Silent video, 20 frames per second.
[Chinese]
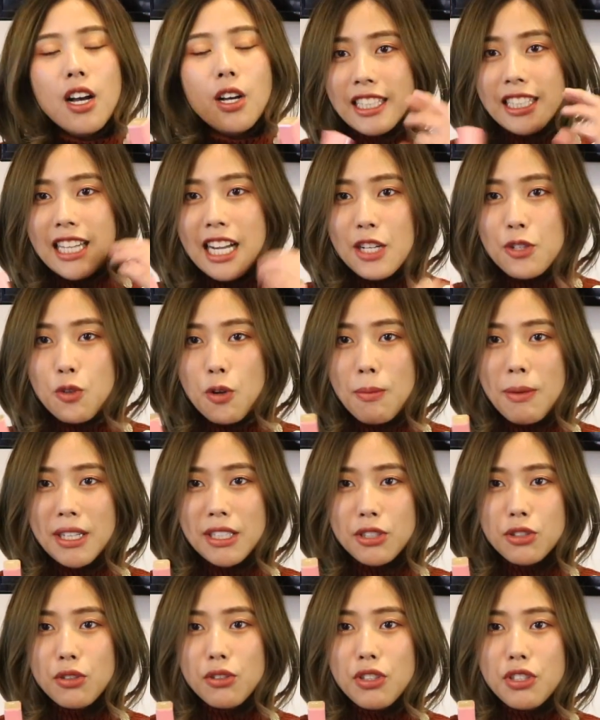一开始我买
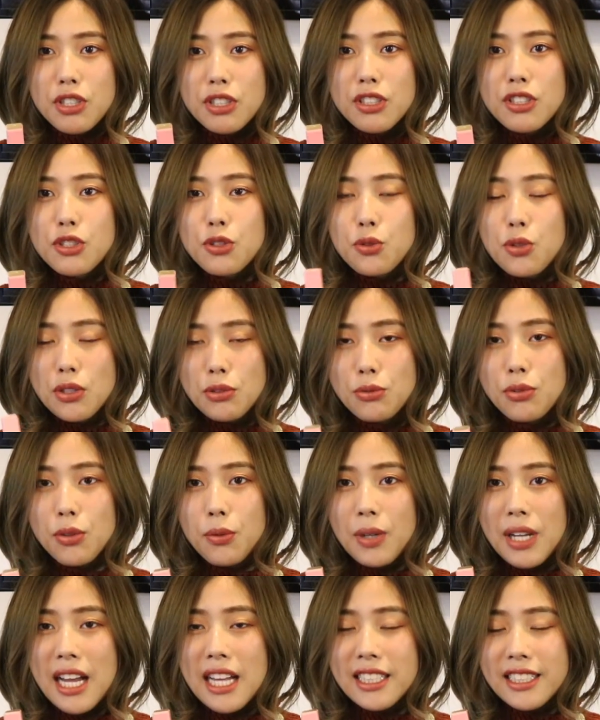的时候呢，真的是纯粹
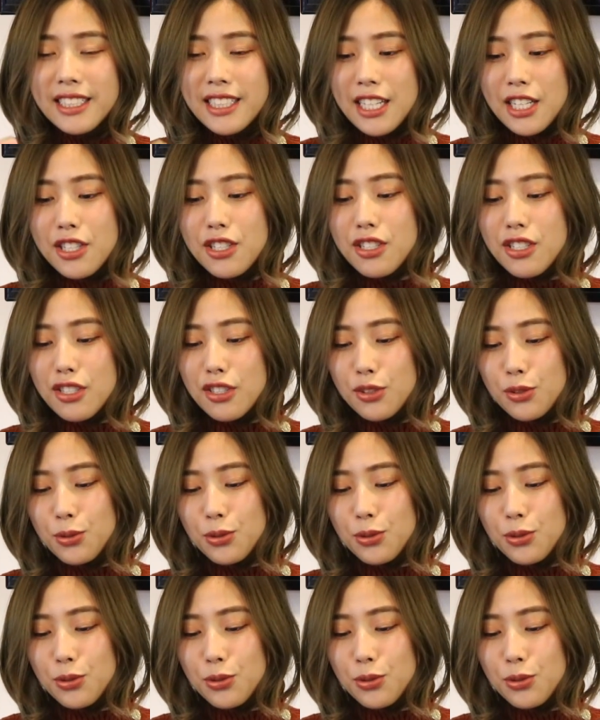为了它的颜值，